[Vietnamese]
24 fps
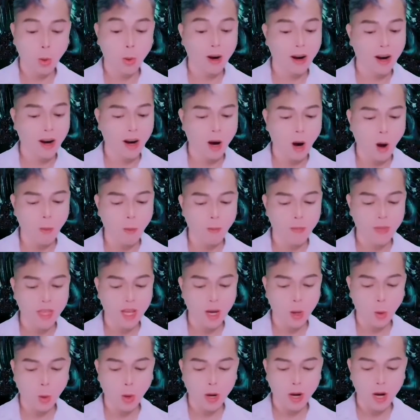Nhưng mà lần này anh
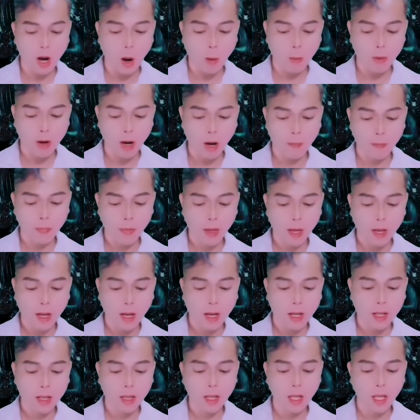hứa nhất
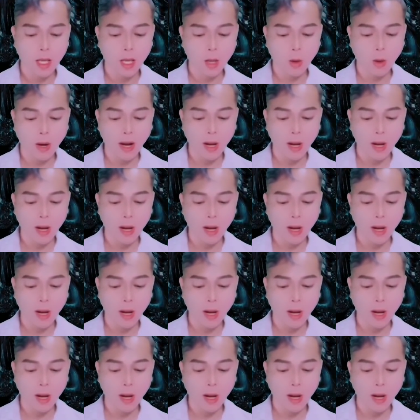định sẽ không.